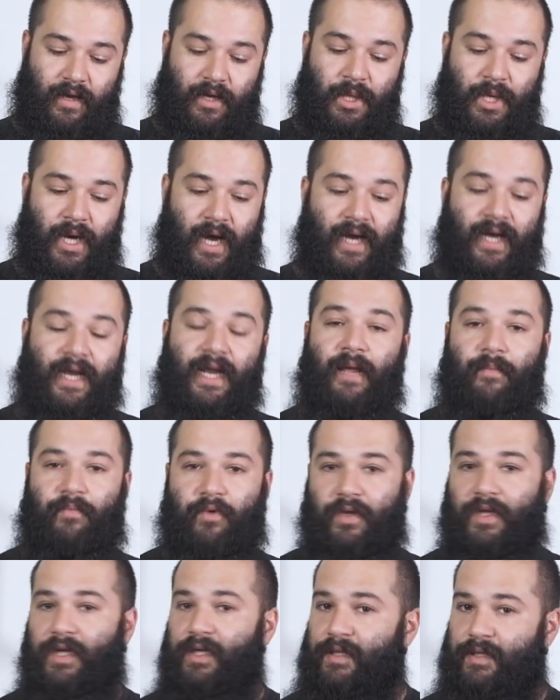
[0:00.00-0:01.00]
c'è anche la
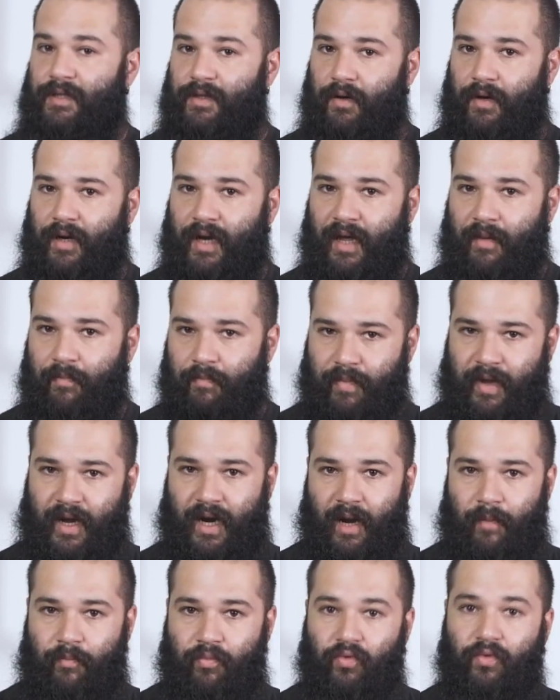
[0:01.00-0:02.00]
protezione per
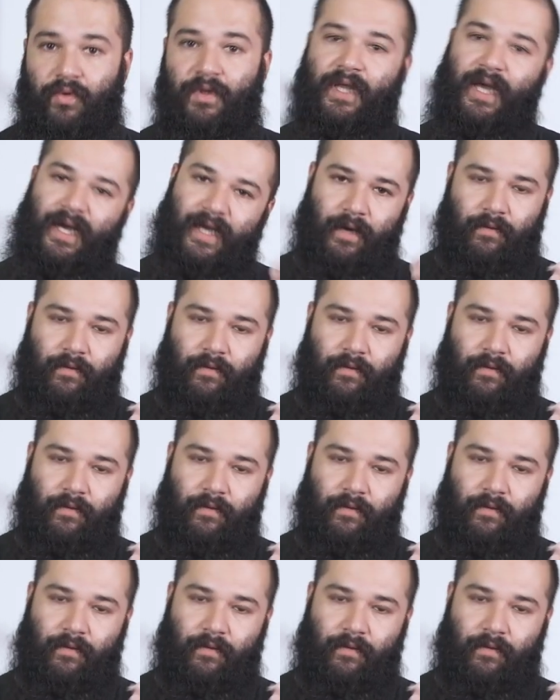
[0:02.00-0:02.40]
la punta